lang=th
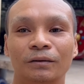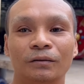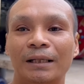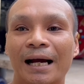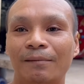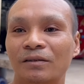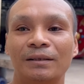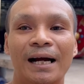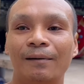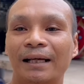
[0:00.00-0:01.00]
สุดท้ายวั
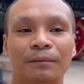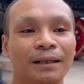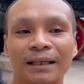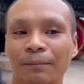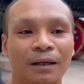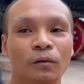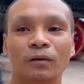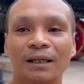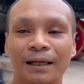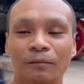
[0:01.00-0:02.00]
นเก็บทั้งเก็บกระดูก
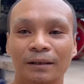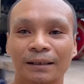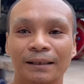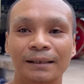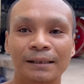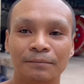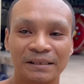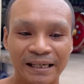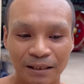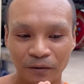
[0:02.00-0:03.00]
ทั้งอะไรหมดเลย
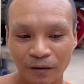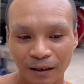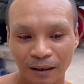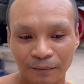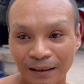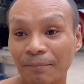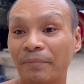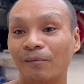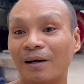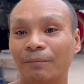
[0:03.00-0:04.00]
ไม่ใช่เฉพาะรับ
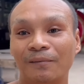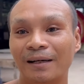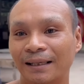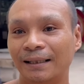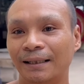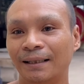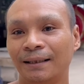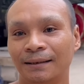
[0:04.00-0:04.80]
เป็นวันอย่างนี้